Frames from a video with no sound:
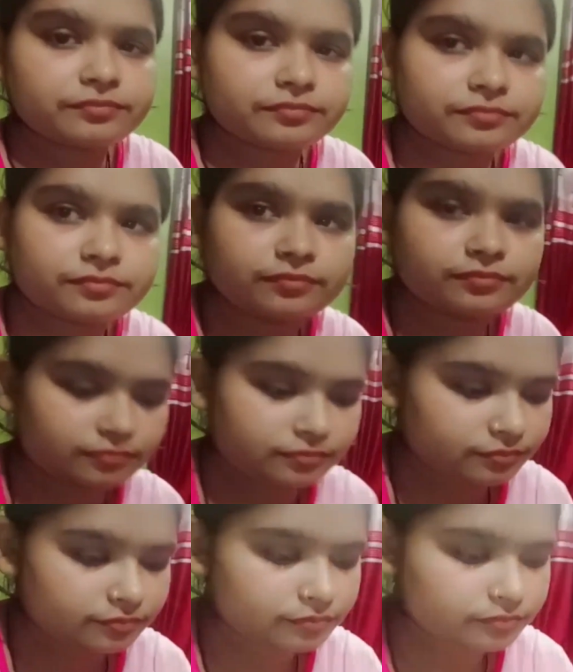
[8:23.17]
टेस्टी
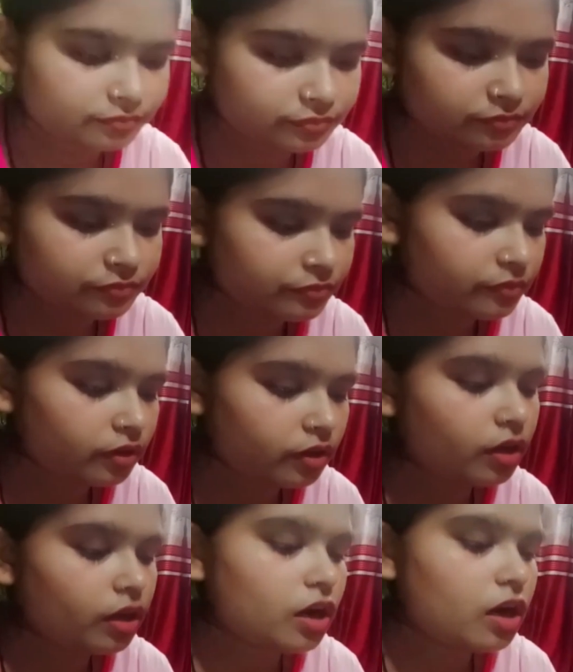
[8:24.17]
कचौरी थी सच
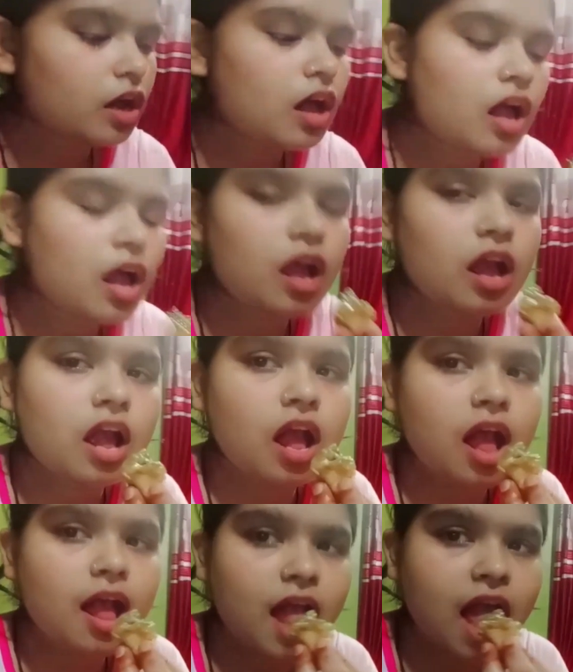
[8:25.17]
में तो
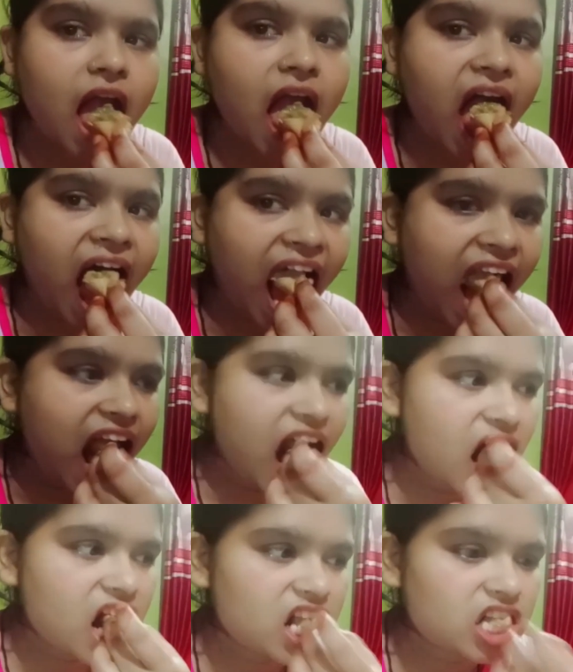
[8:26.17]
बस आज का व्लॉग यहीं पे
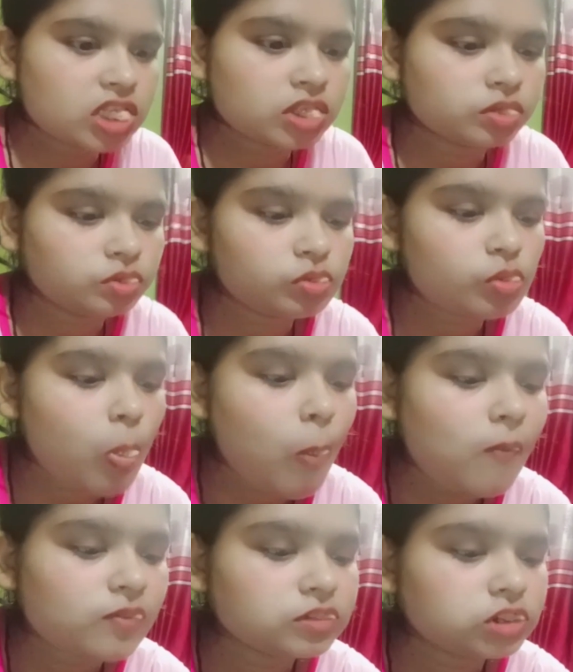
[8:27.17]
एंड करते हैं व्लॉग
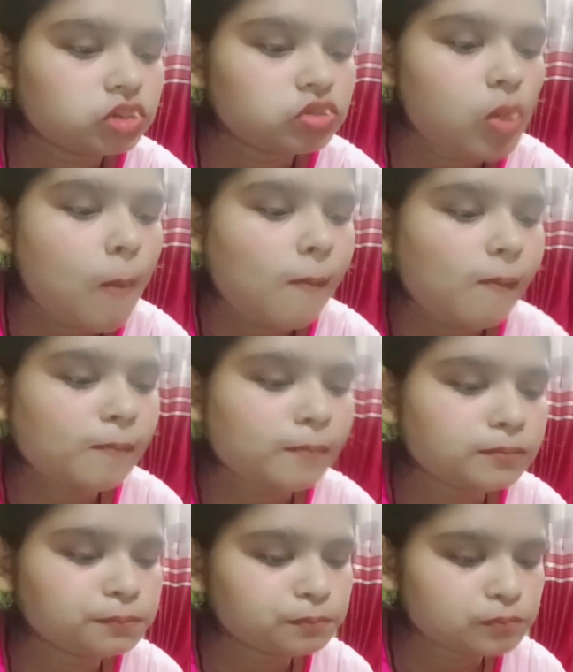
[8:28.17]
अच्छा लगे हो तो व्लॉग को
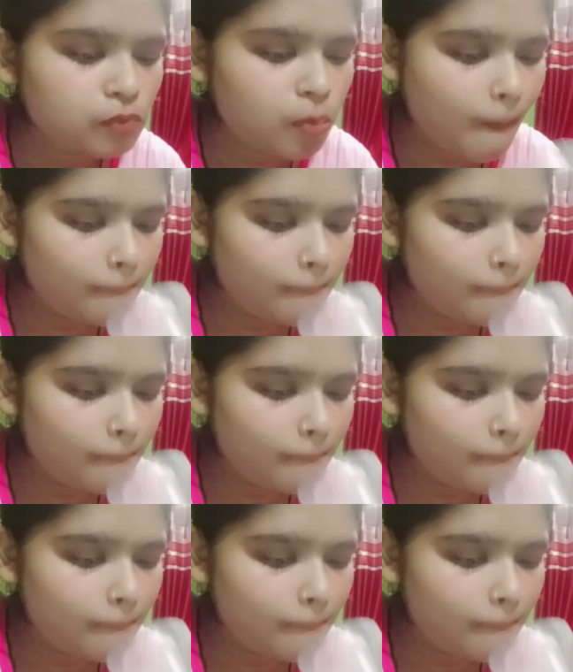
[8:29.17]
लाइक कमेंट